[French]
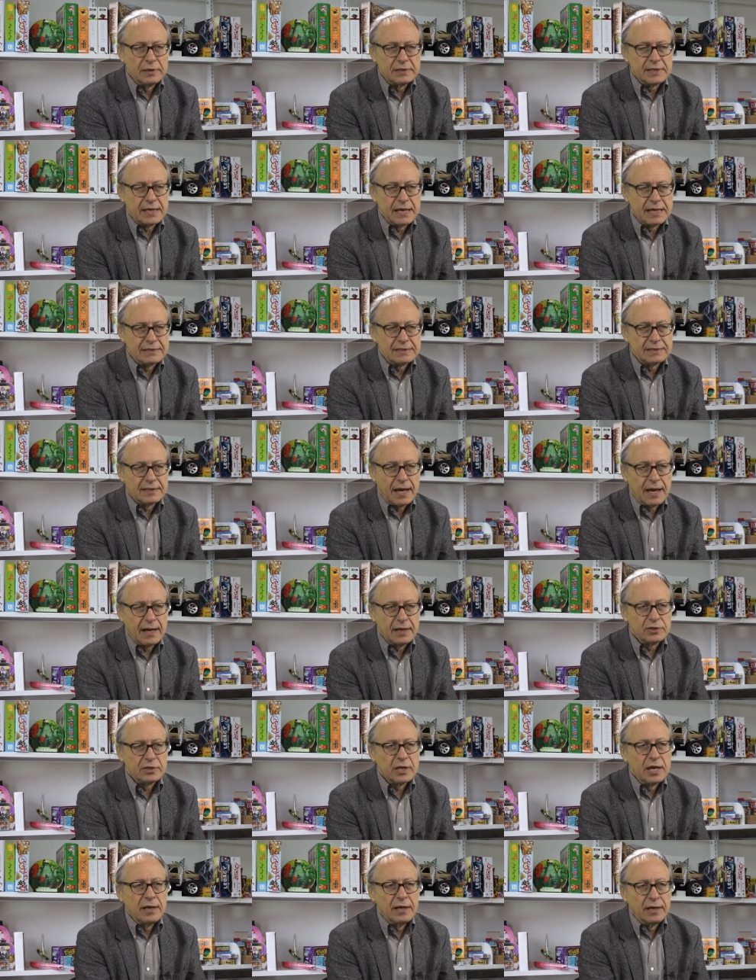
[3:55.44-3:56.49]
à ce qu'il y ait un
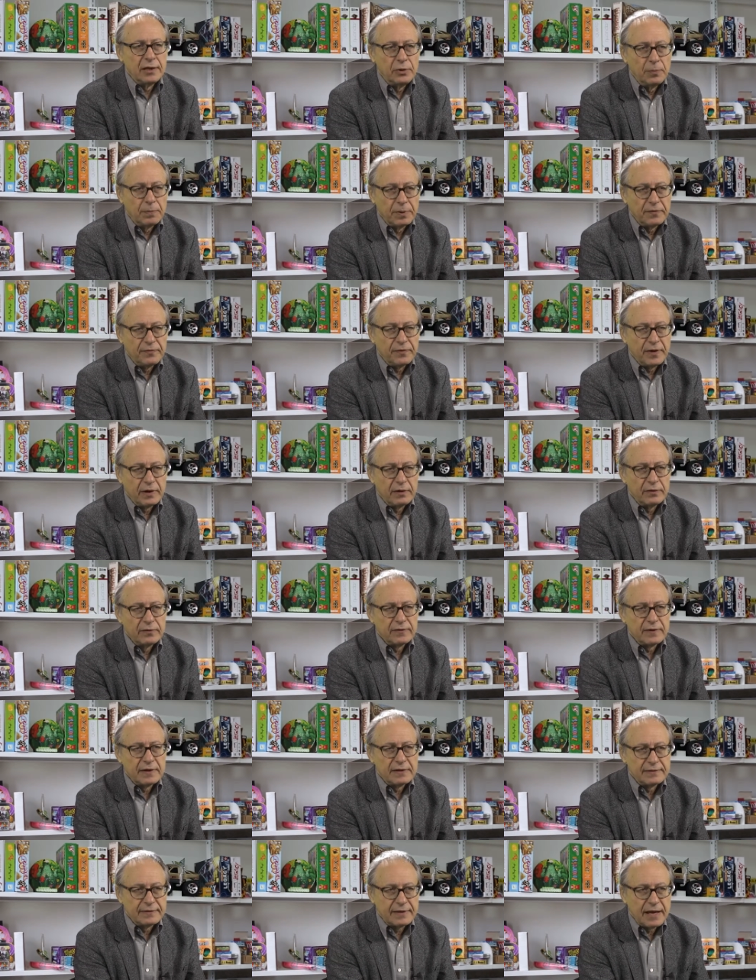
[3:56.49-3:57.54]
stage, et de
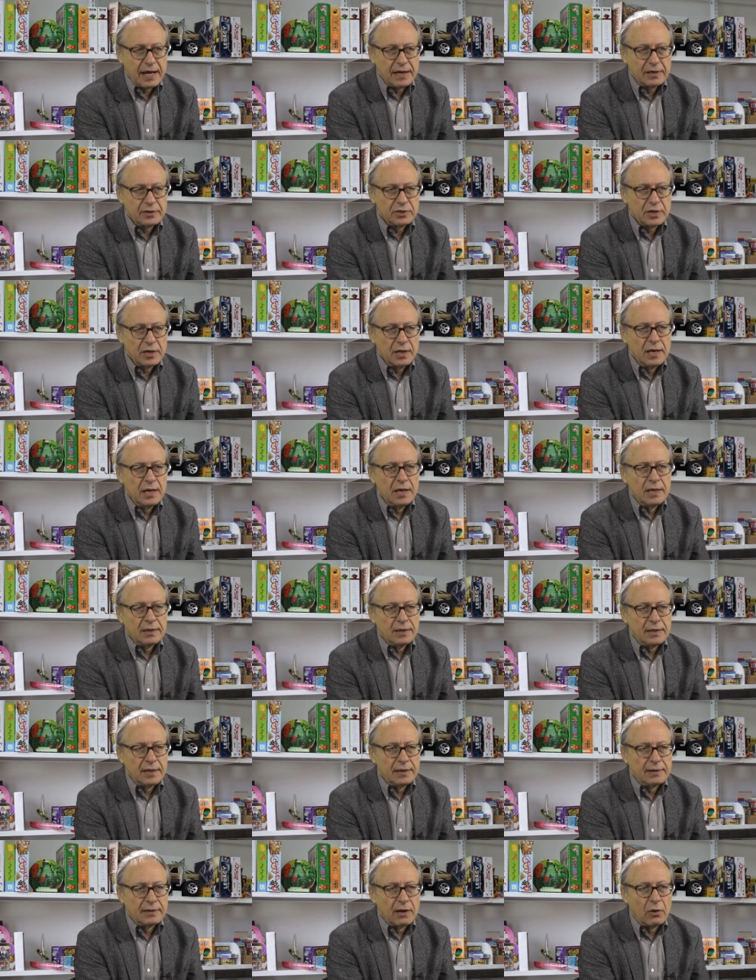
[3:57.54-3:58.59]
préférence un stage
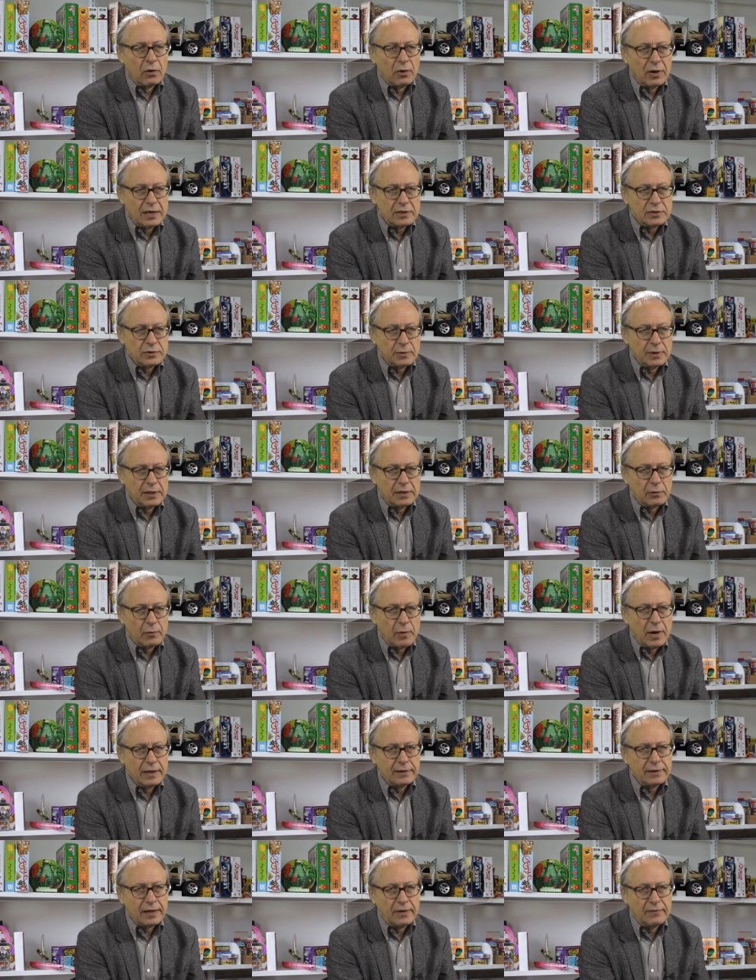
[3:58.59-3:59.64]
qui est en relation
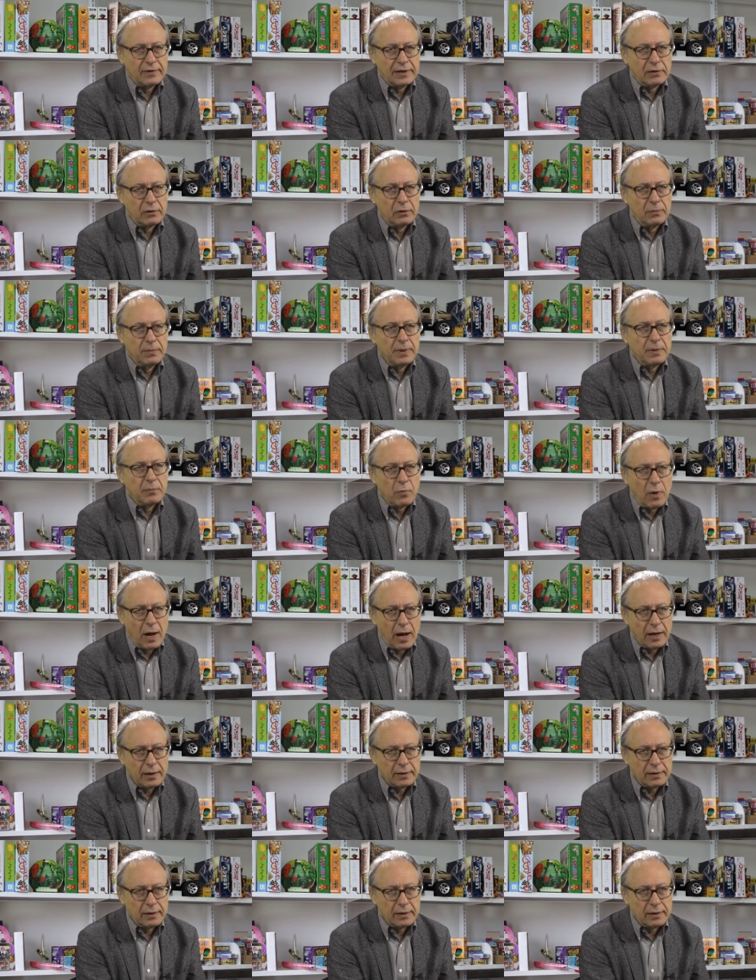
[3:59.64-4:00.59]
étroite avec le mémoire